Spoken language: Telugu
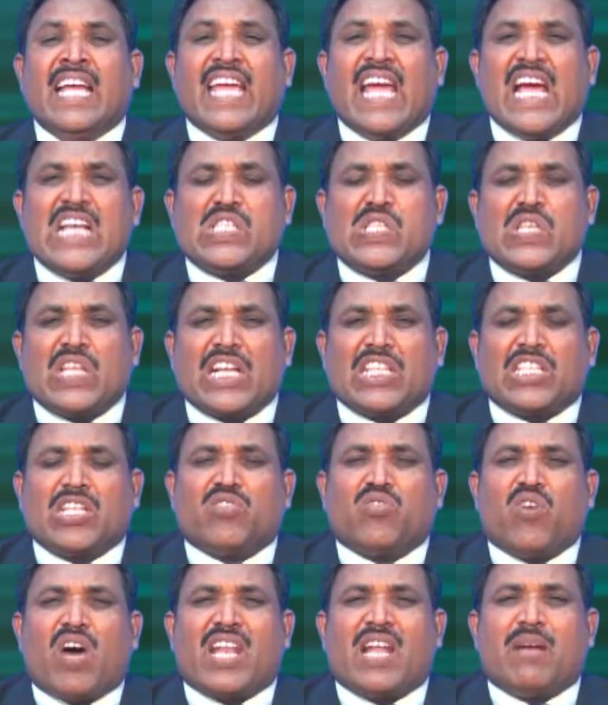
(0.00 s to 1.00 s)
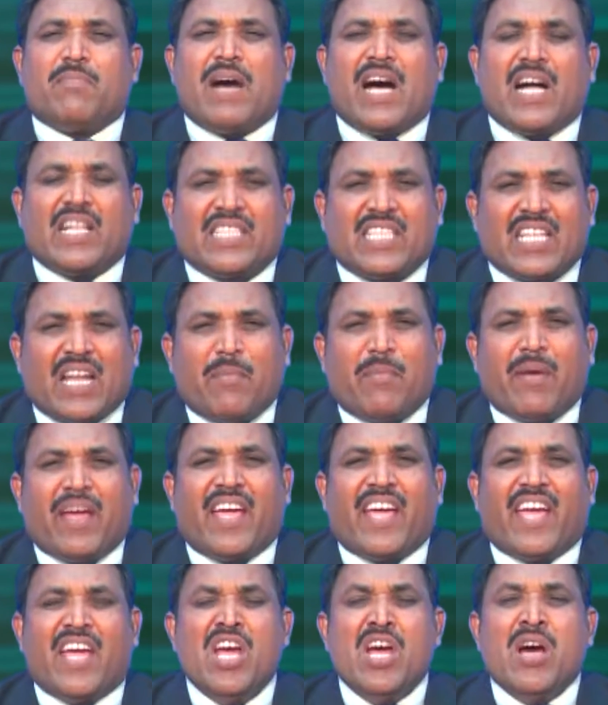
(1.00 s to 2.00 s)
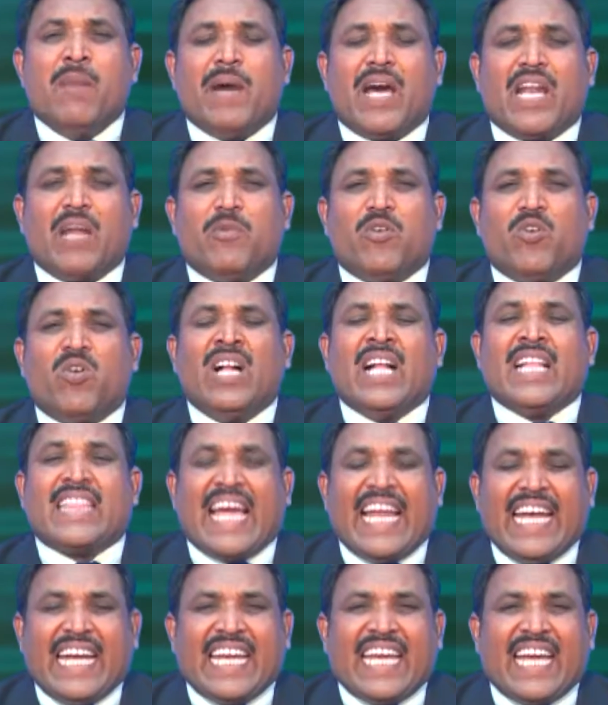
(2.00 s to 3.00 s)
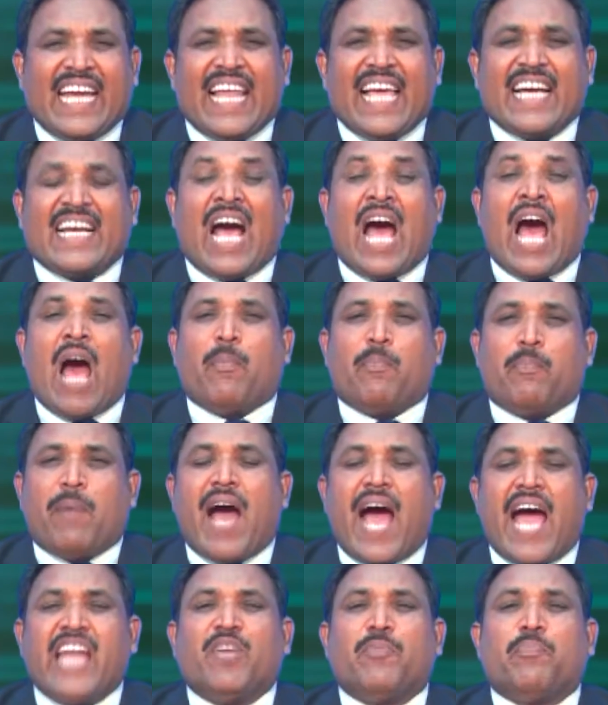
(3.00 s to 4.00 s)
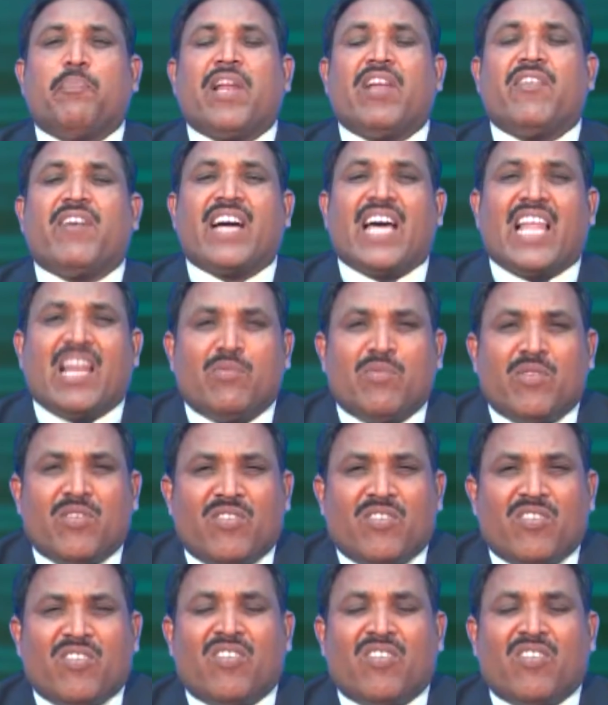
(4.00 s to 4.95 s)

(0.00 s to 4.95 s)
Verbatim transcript: యేసు రక్త ద్వారా మాత్రమే మనము తండ్రి లేక అబ్బ అని పిలవగలము